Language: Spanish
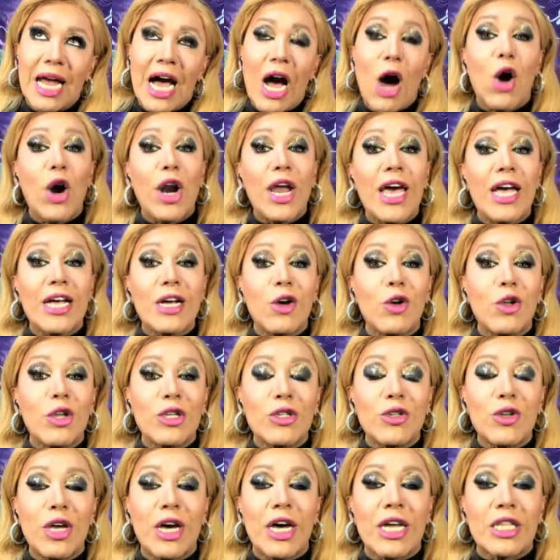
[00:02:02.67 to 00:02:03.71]
ahora ya con
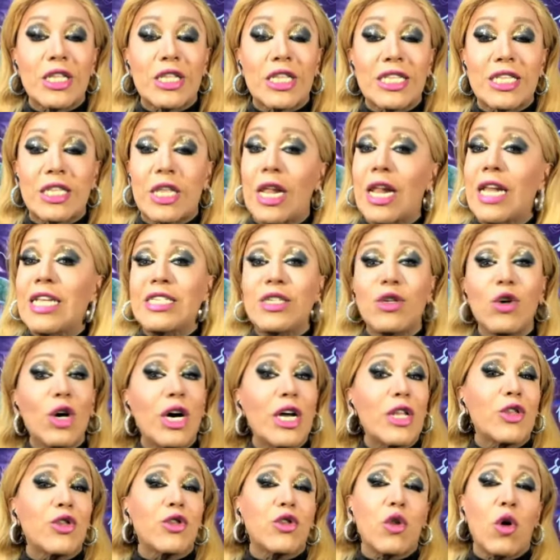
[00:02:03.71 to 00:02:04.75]
eso de que te les digo
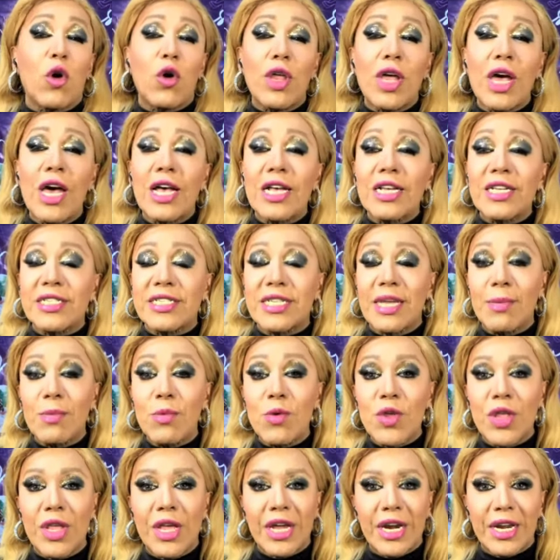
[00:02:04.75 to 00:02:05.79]
que toda esta
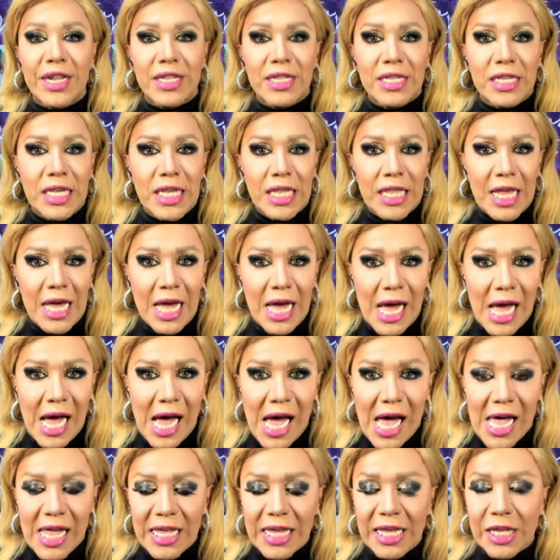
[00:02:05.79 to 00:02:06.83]

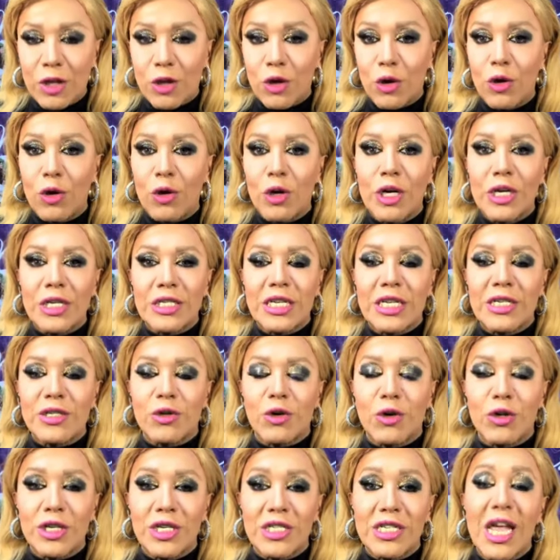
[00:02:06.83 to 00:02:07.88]
modernidad y todas esas
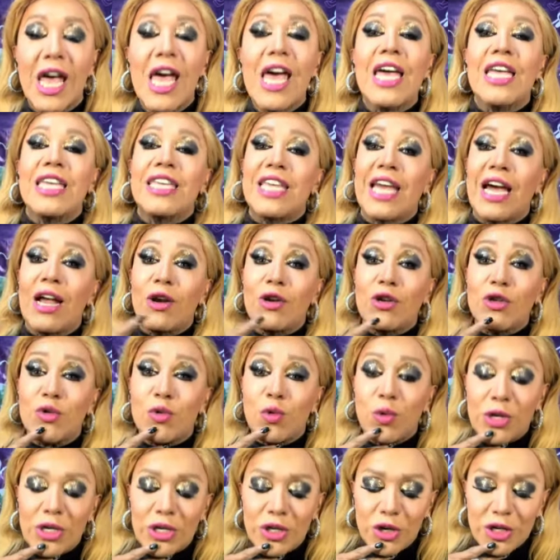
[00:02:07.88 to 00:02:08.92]
cosas, ya
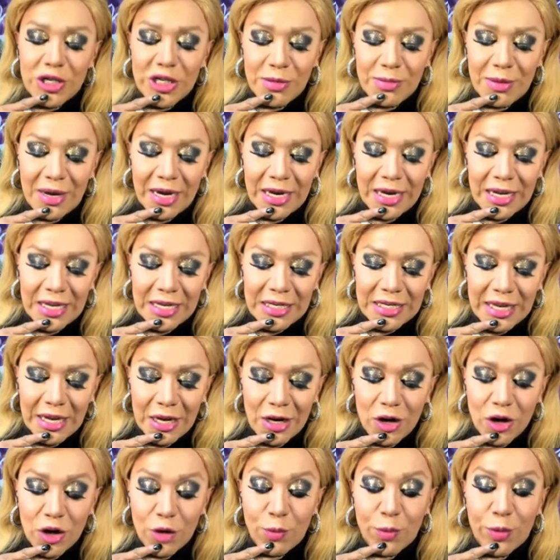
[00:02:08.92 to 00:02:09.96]
los juicios,
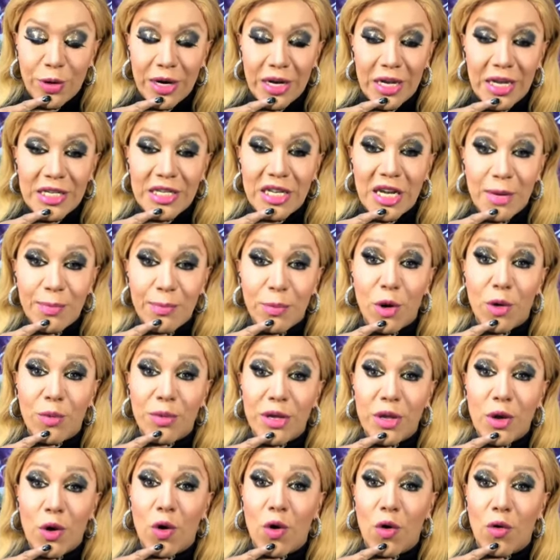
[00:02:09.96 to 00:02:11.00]
imagínense, lo pueden hacer por
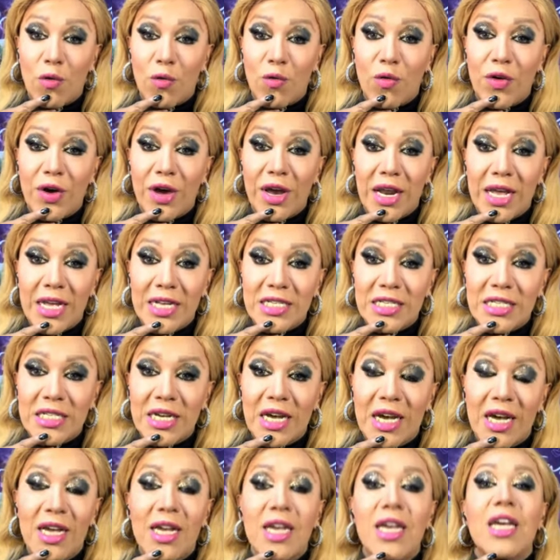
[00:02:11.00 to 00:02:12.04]

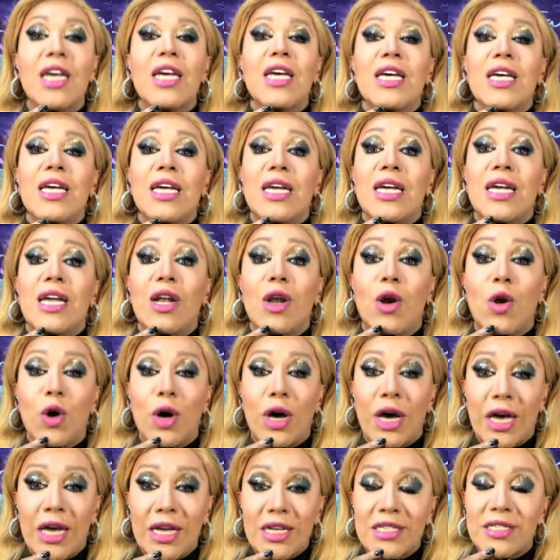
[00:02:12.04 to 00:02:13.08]
videoconferencia.
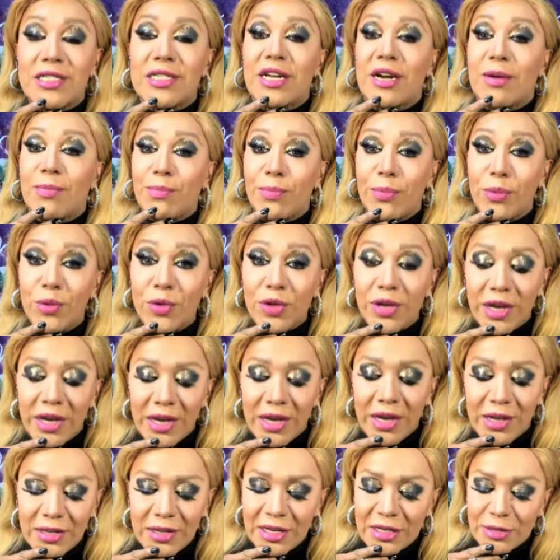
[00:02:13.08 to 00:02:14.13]
Lo que es ser
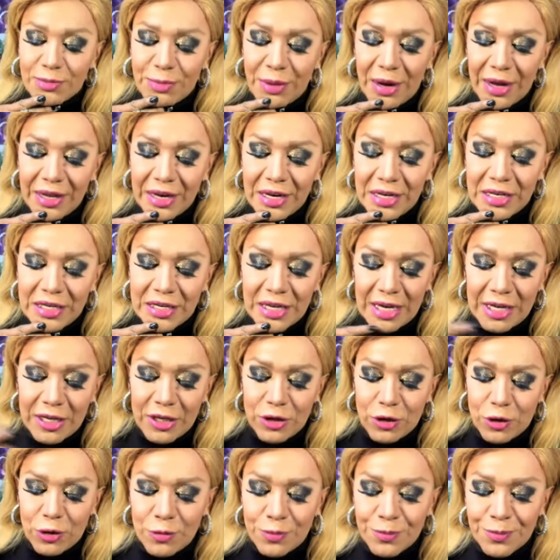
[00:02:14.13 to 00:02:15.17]
pudientes, Padre
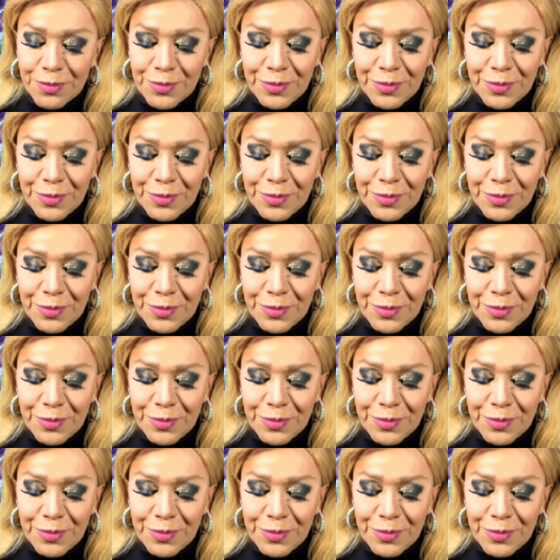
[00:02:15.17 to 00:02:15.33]
Santo.